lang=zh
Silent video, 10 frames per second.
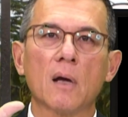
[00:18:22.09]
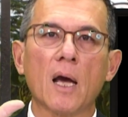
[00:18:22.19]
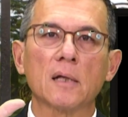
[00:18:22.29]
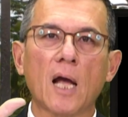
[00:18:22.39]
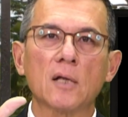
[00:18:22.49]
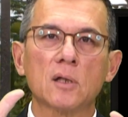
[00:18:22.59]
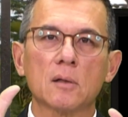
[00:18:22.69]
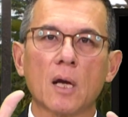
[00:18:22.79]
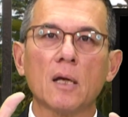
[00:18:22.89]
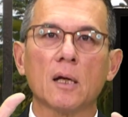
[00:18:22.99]
哎，它这
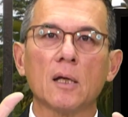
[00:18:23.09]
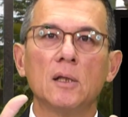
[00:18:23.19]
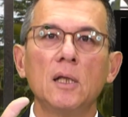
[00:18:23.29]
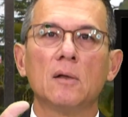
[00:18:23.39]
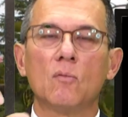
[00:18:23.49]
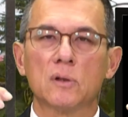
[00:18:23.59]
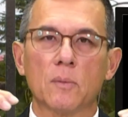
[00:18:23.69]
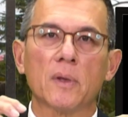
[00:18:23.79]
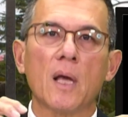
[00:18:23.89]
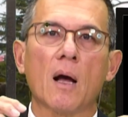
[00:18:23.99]
哎很硬或怎
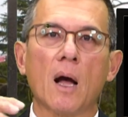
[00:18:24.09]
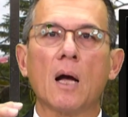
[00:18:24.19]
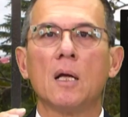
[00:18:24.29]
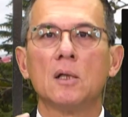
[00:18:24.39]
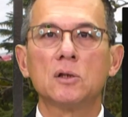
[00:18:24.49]
么样啊？